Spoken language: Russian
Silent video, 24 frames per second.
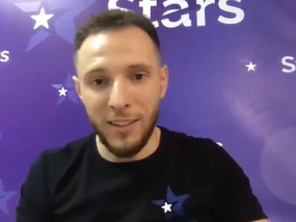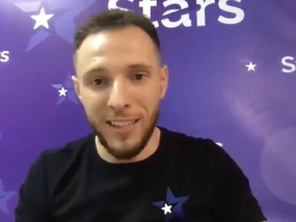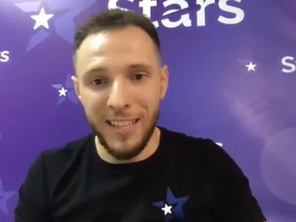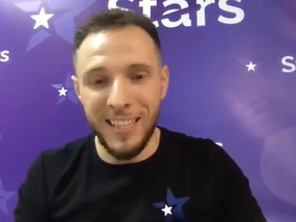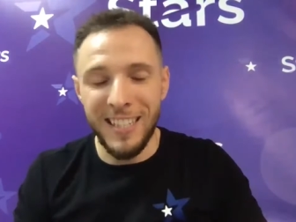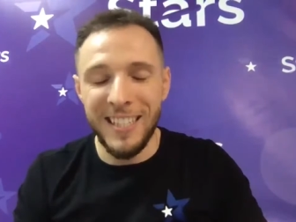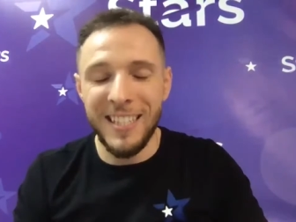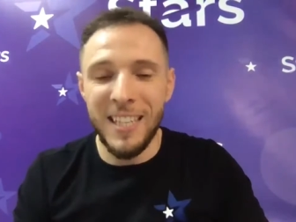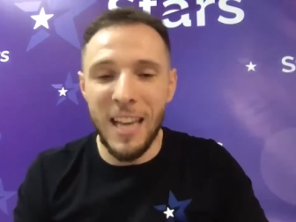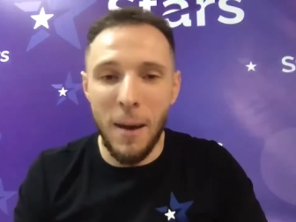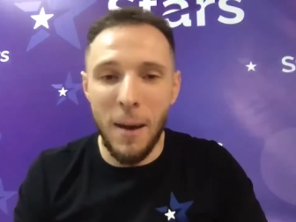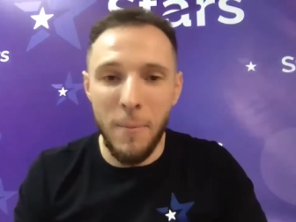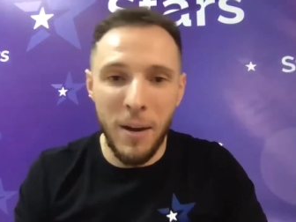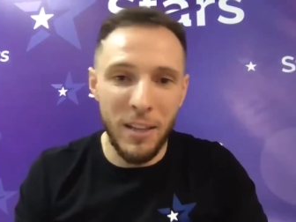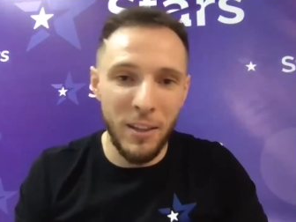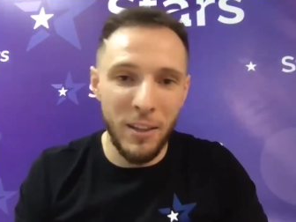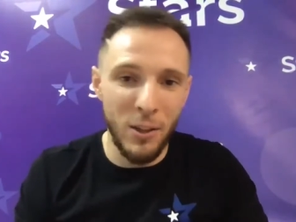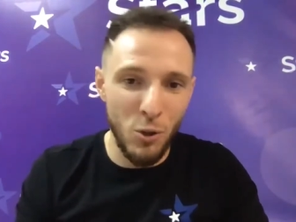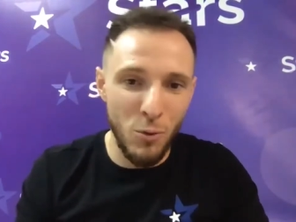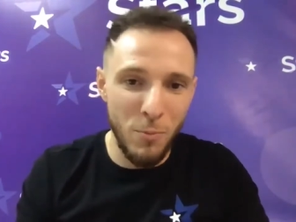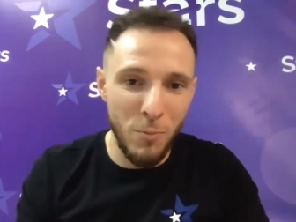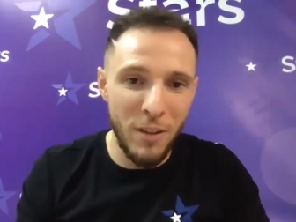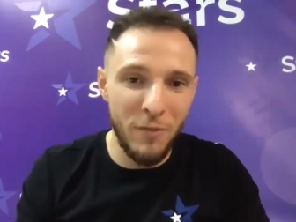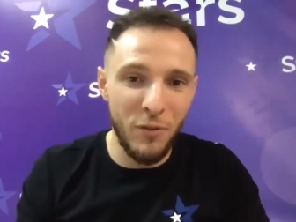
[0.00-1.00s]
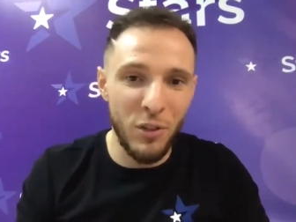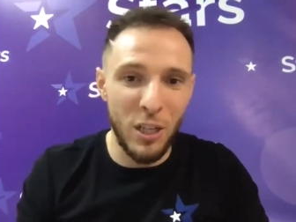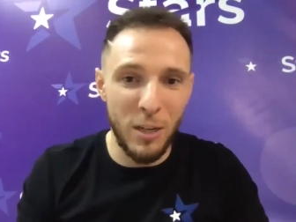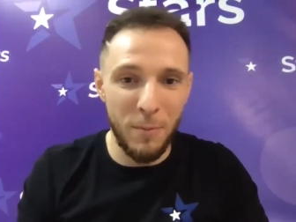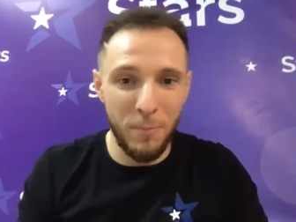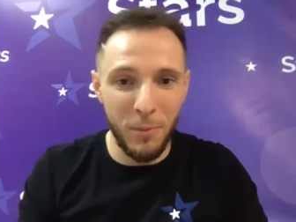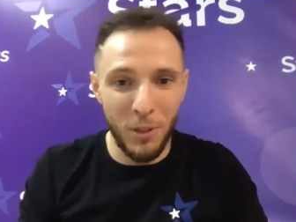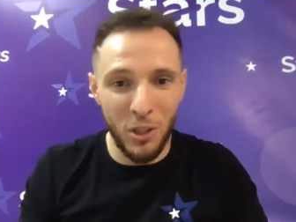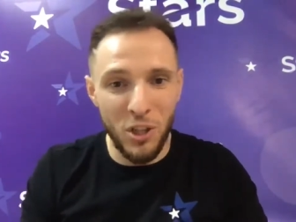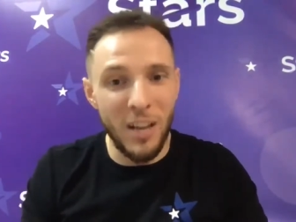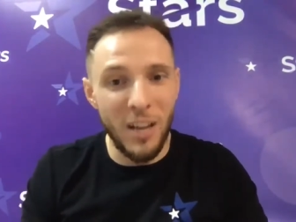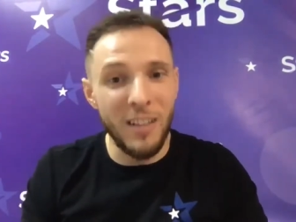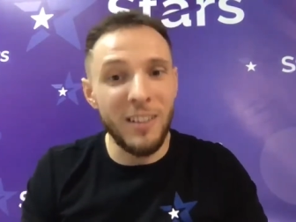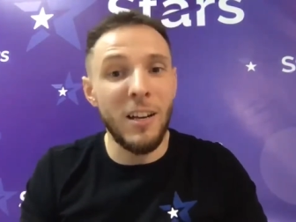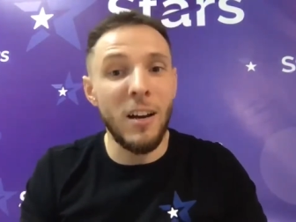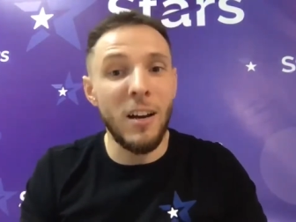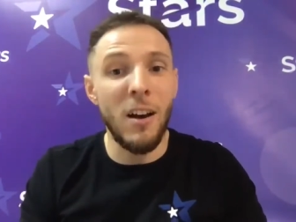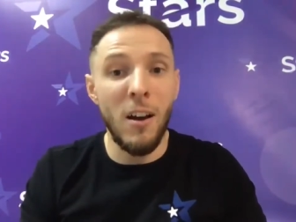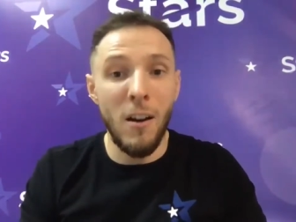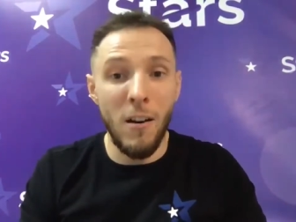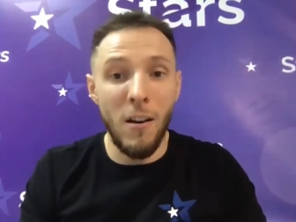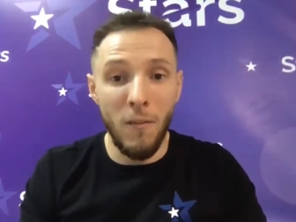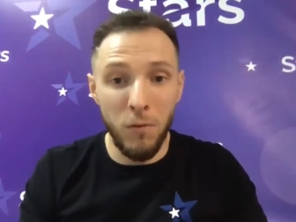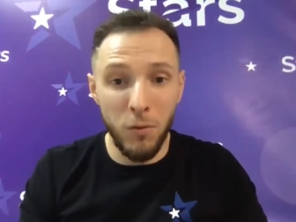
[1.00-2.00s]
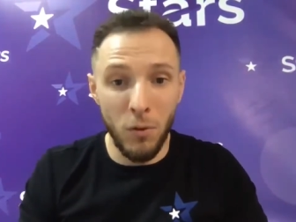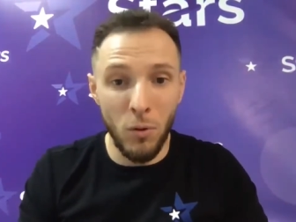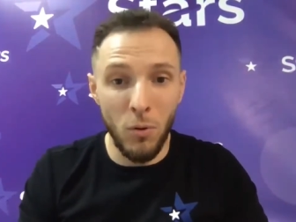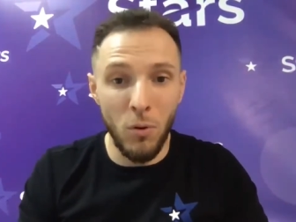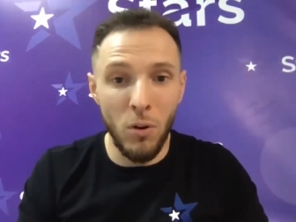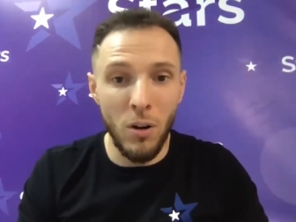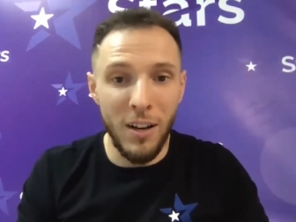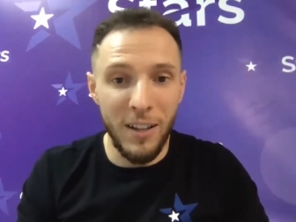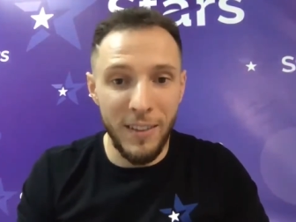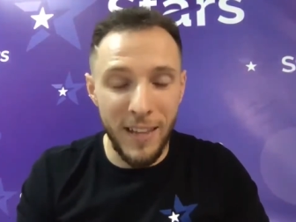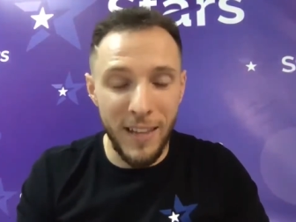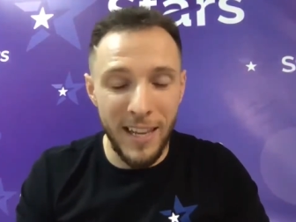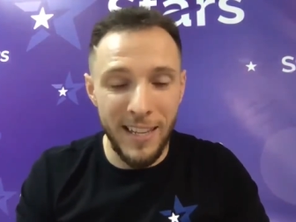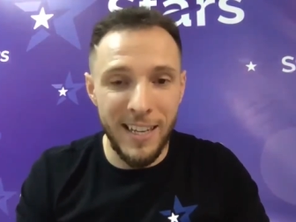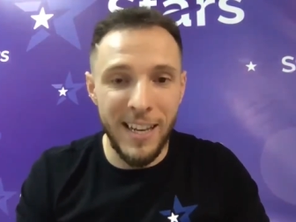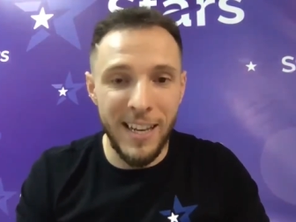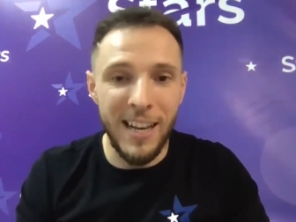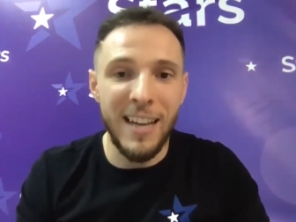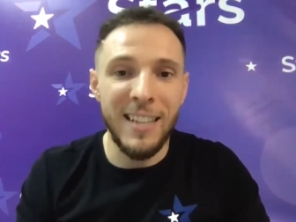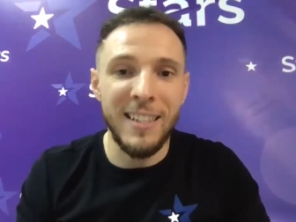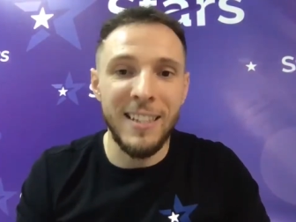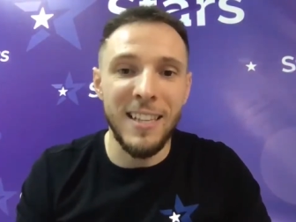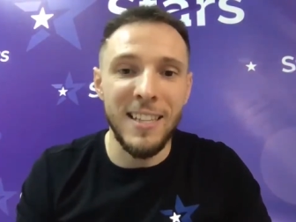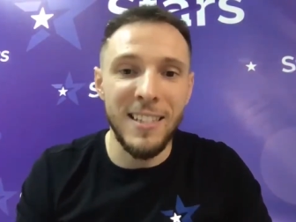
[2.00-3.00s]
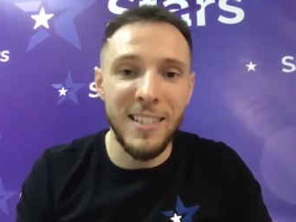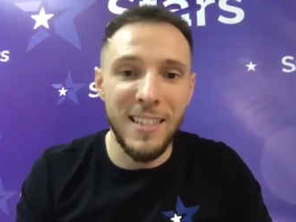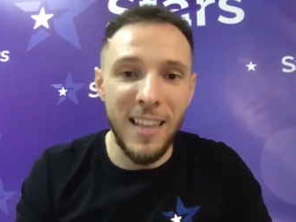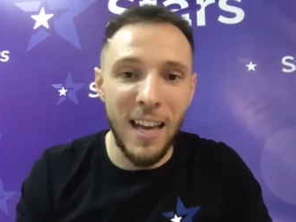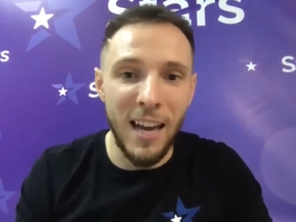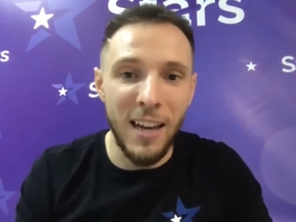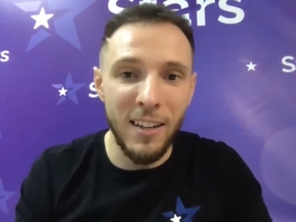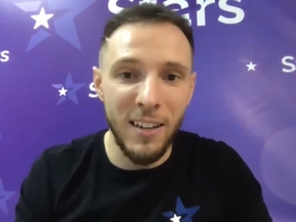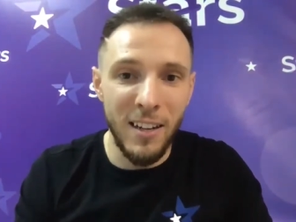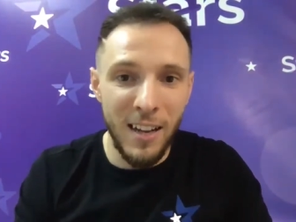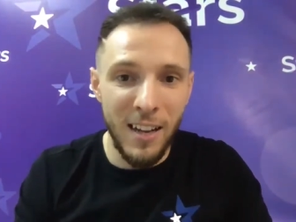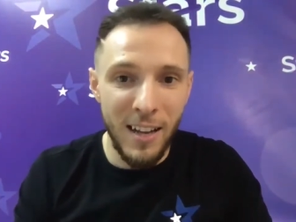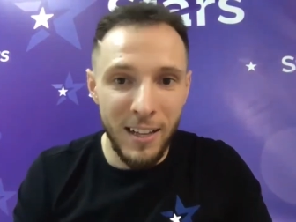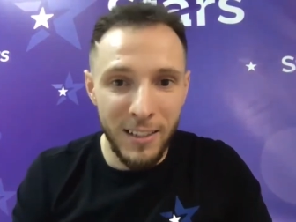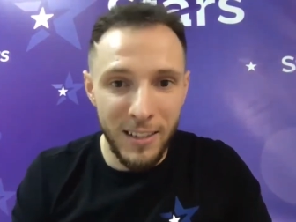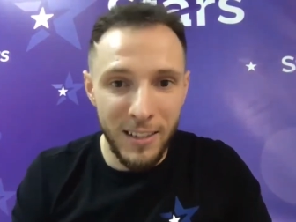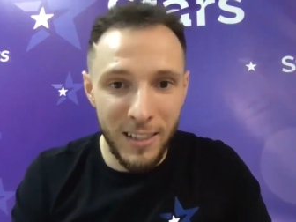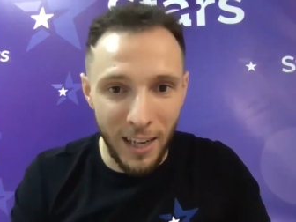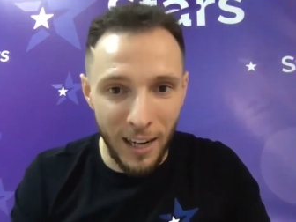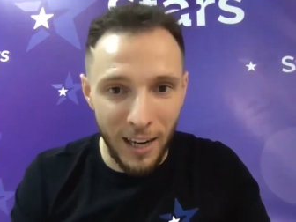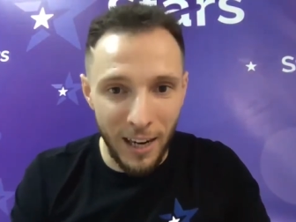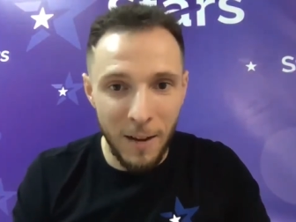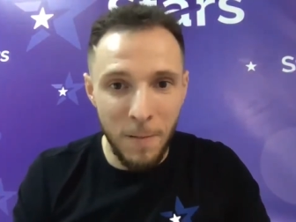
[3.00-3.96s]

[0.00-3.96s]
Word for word: самая нашумевшая площадка в Рунете. Это Star Trek.